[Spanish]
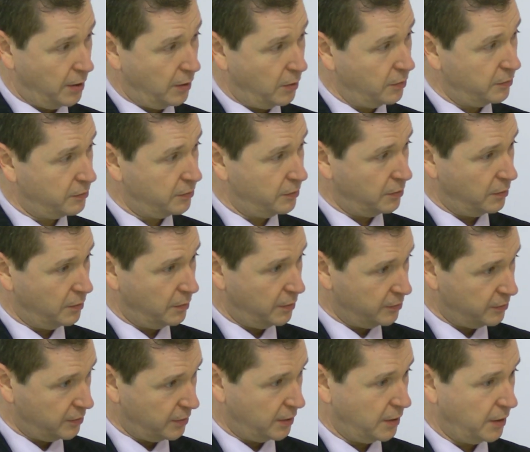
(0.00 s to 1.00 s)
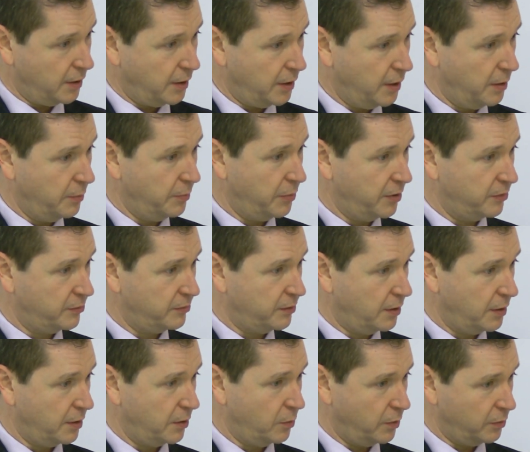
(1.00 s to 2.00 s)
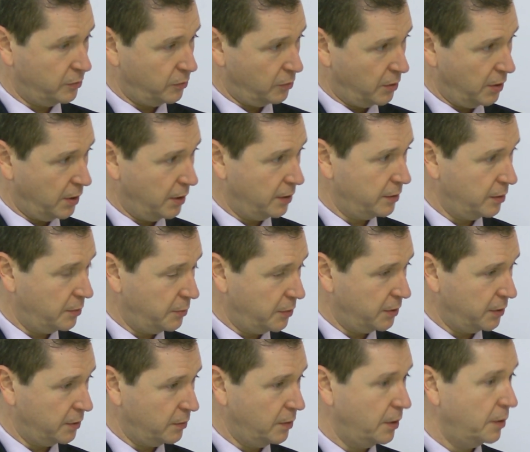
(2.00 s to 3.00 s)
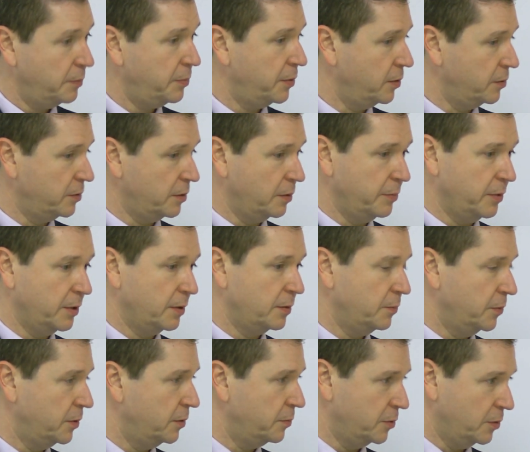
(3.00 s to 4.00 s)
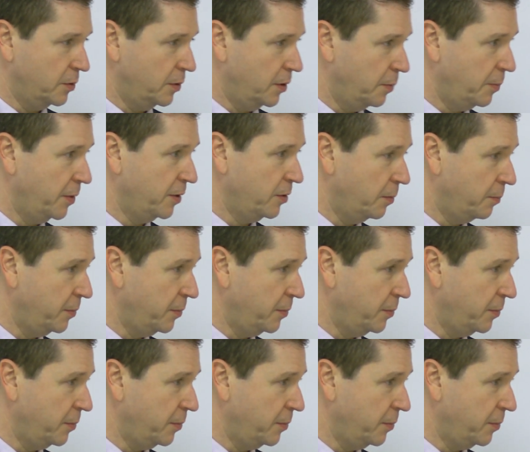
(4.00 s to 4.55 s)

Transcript: el negocio, con nuestra empresa, con nuestros clientes en particular, pero también bueno, con el medio